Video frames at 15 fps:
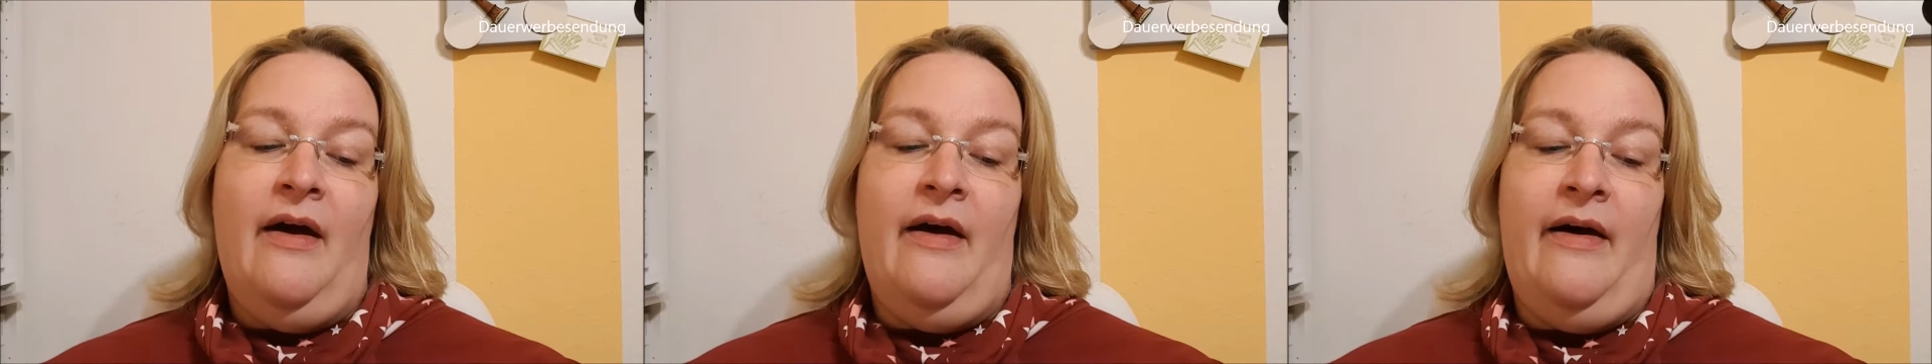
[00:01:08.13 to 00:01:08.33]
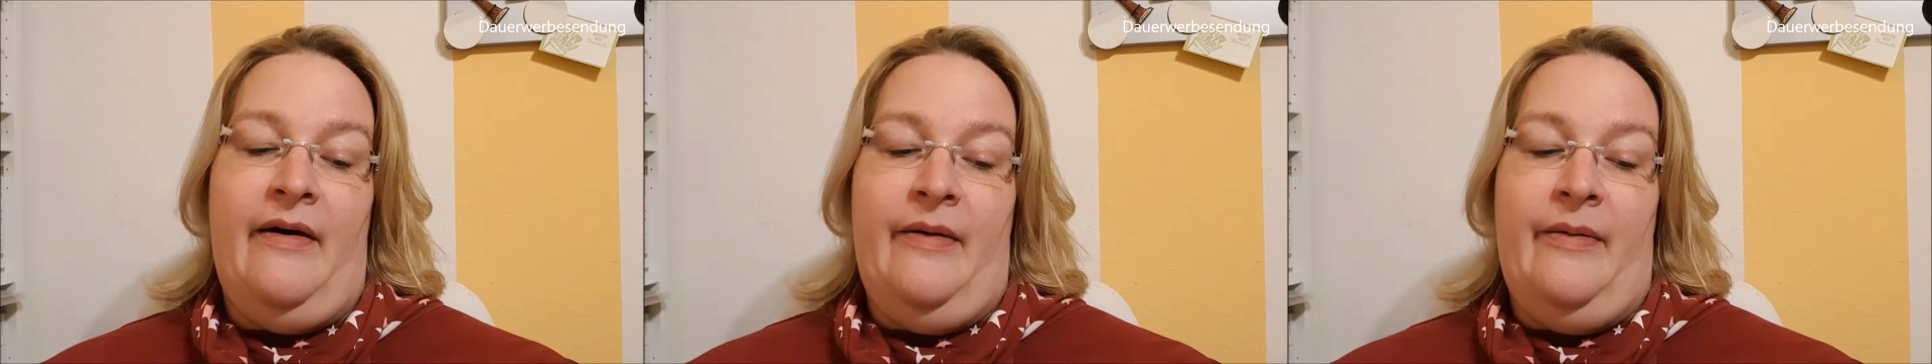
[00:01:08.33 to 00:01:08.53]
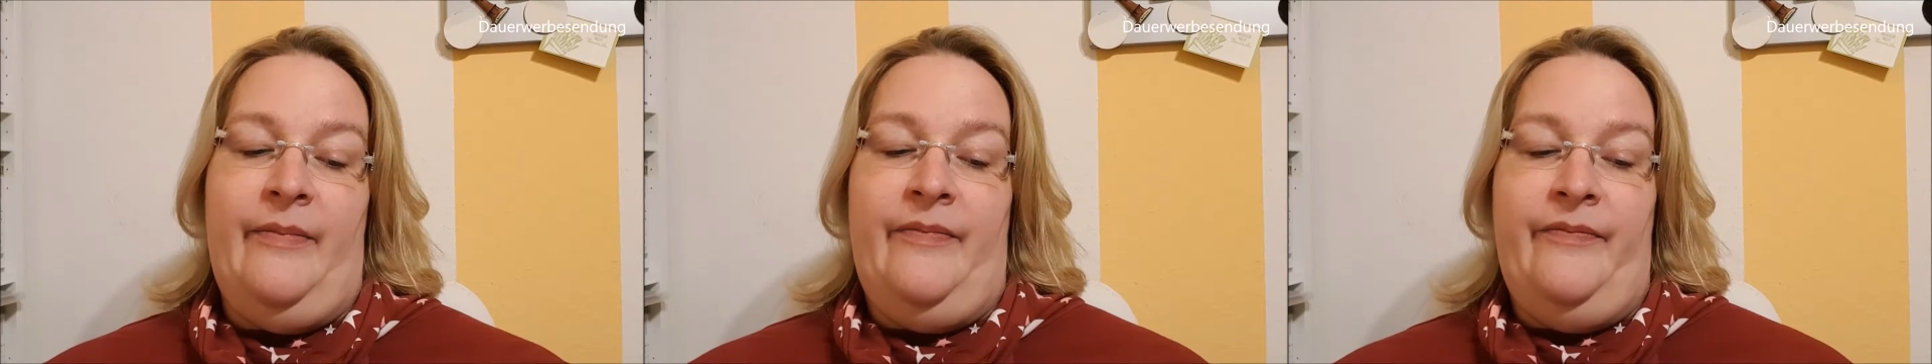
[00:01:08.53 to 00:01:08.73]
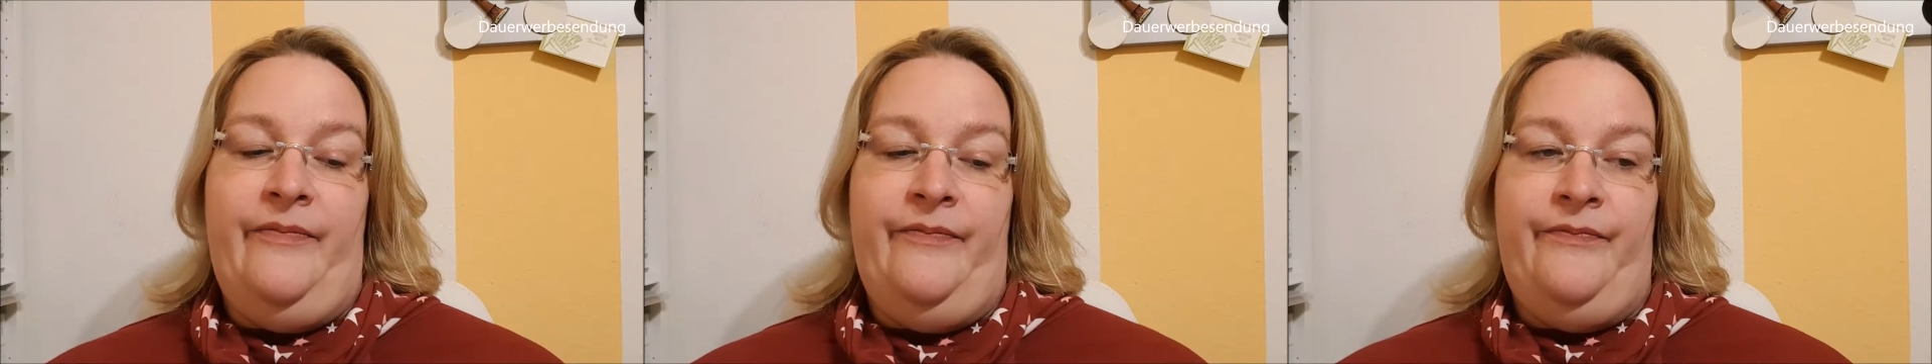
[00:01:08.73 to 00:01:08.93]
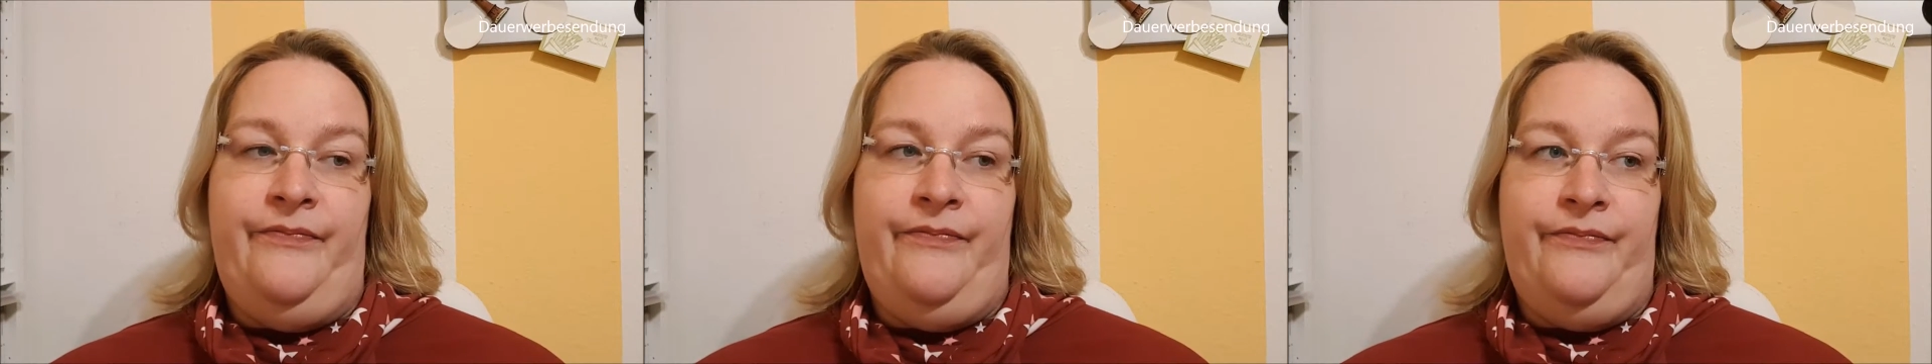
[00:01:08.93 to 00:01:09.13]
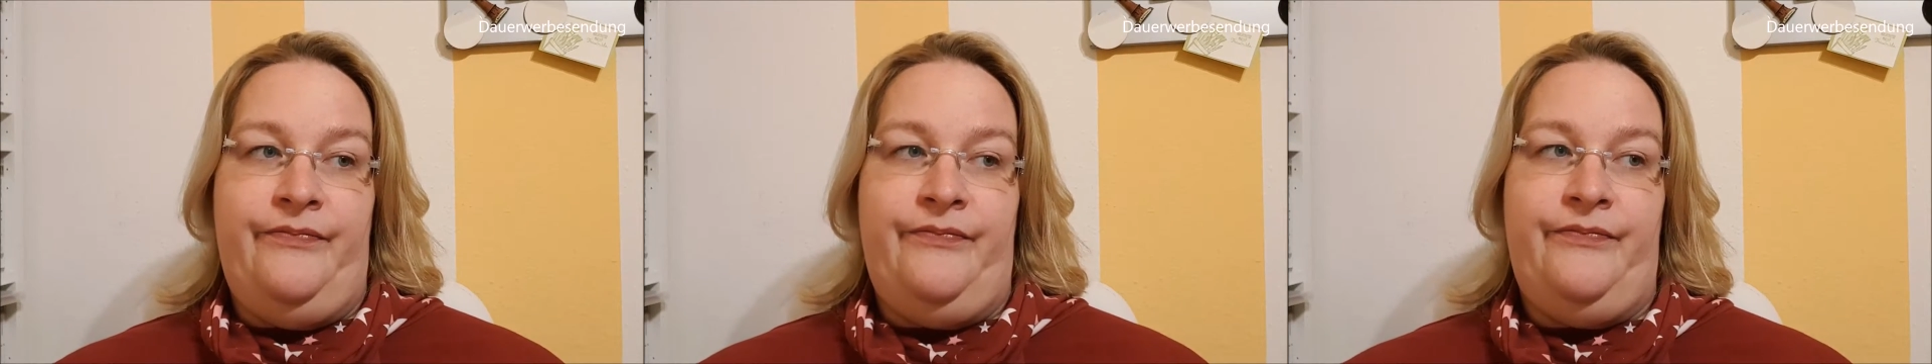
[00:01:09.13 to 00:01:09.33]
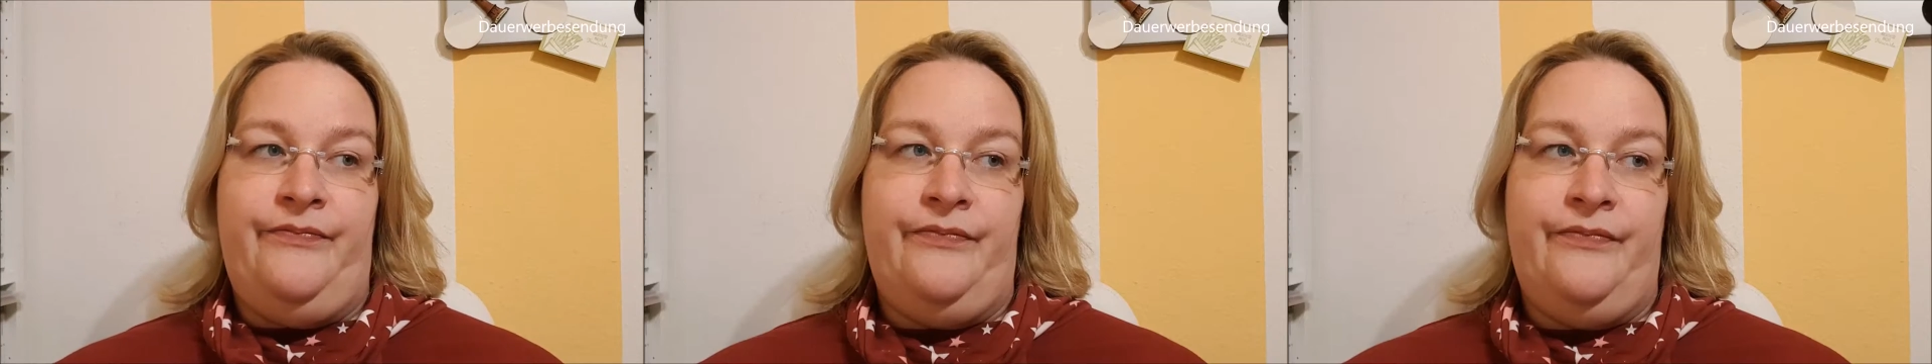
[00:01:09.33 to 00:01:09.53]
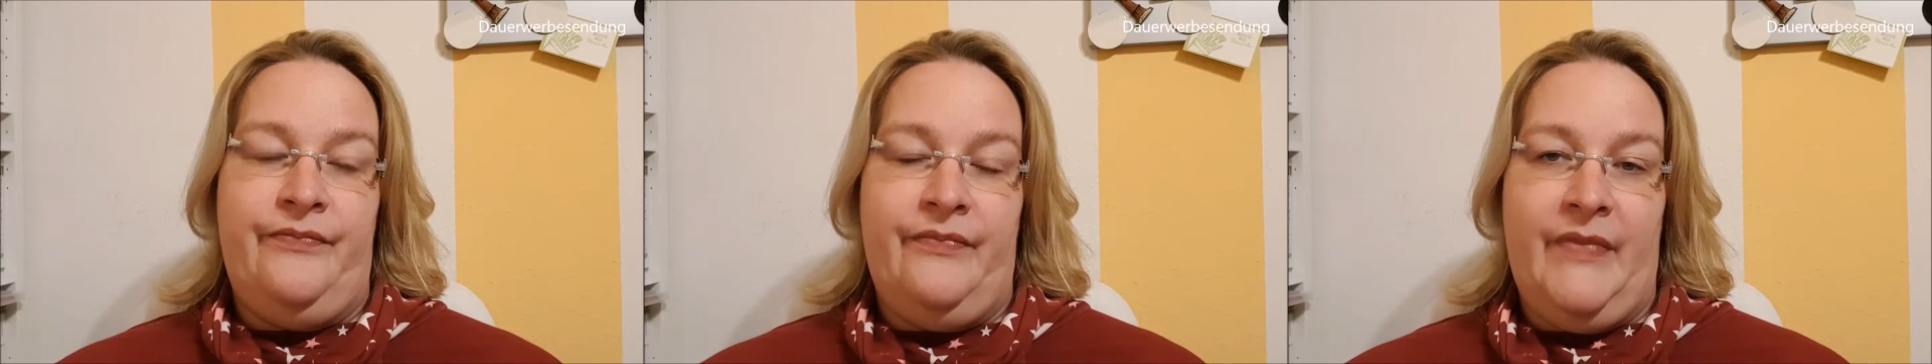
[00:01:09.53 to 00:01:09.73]
Ähm,
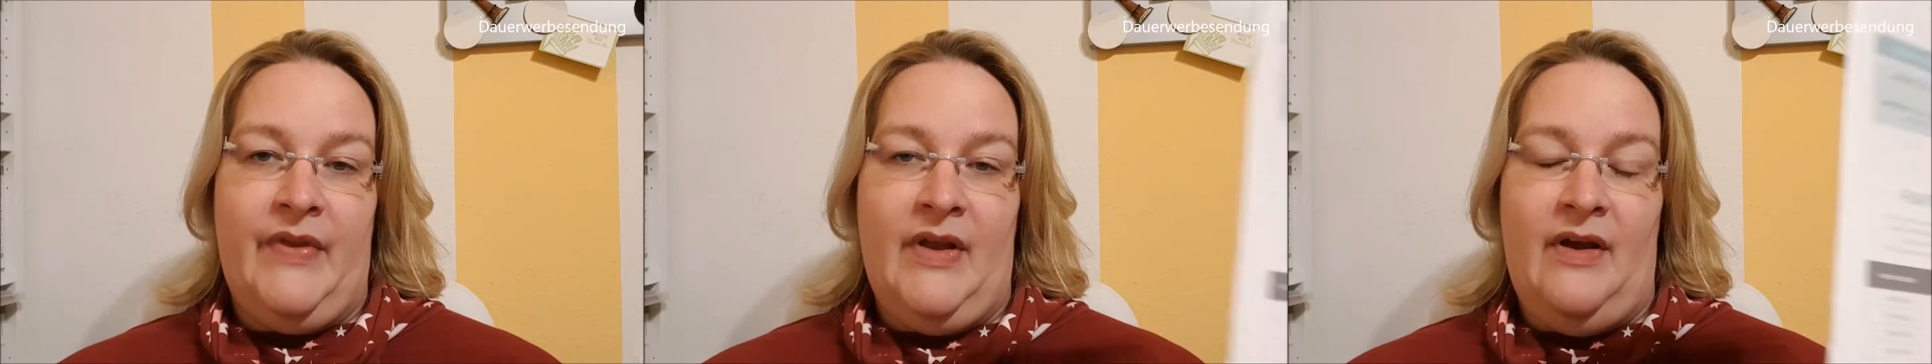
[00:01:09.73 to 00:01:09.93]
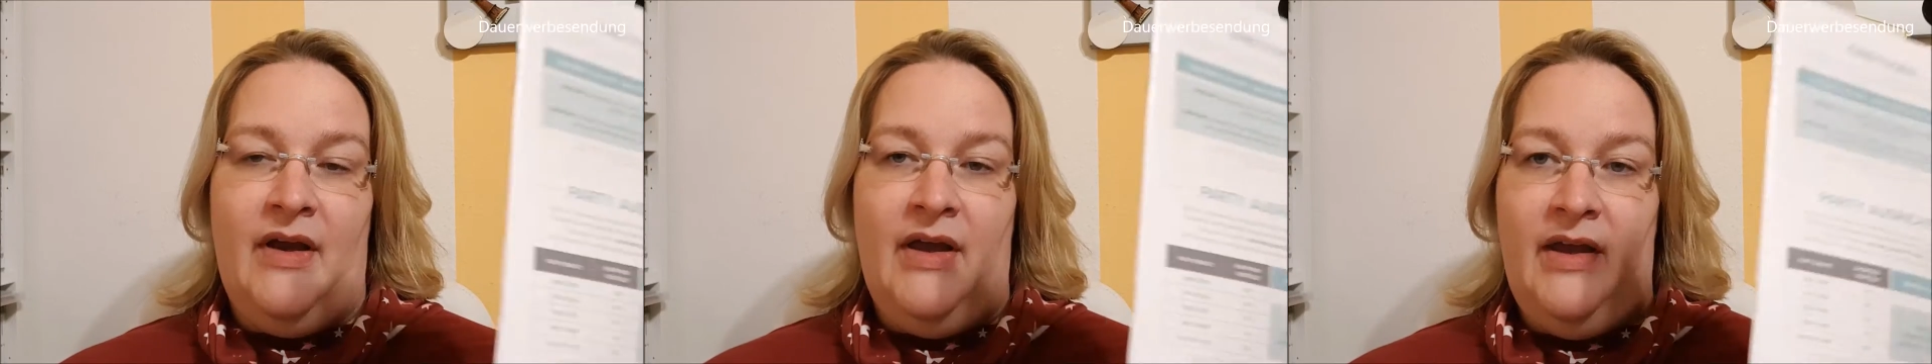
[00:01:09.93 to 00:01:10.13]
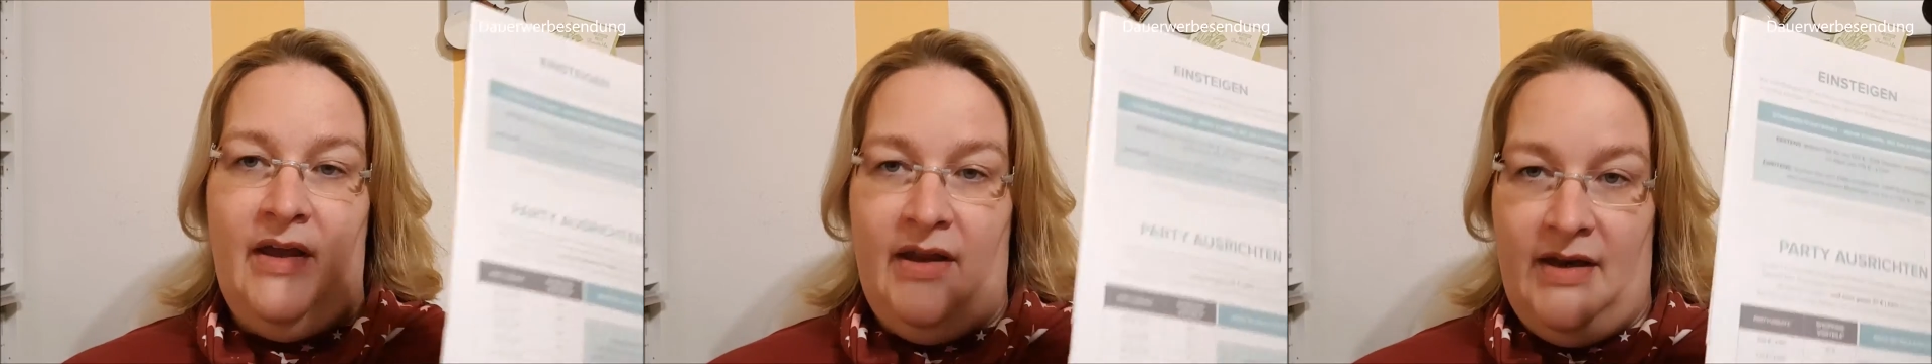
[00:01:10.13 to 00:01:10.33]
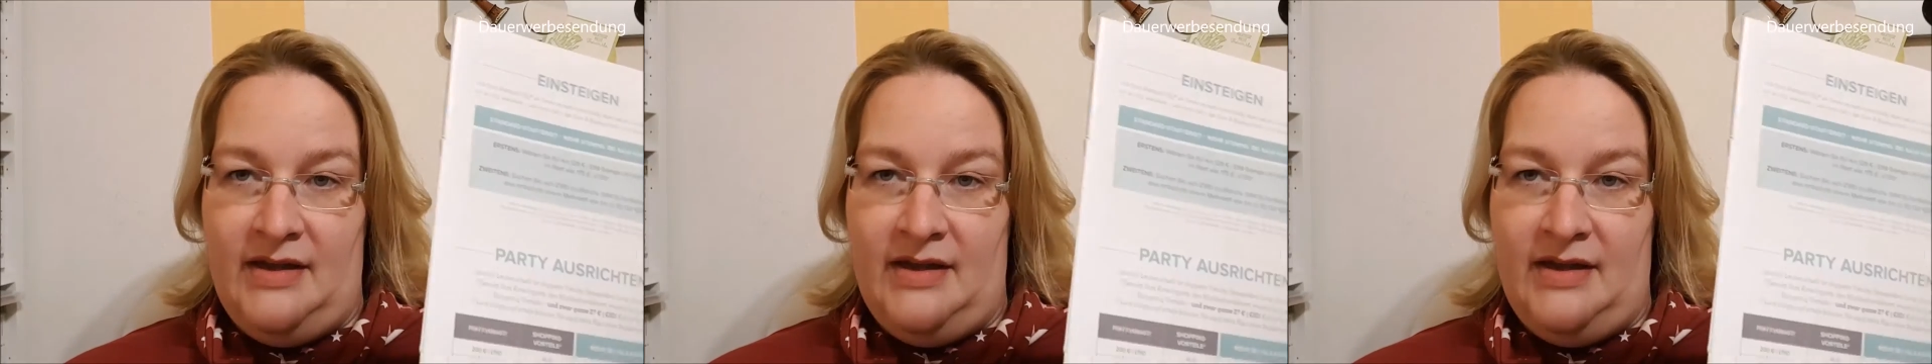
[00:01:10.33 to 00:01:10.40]
in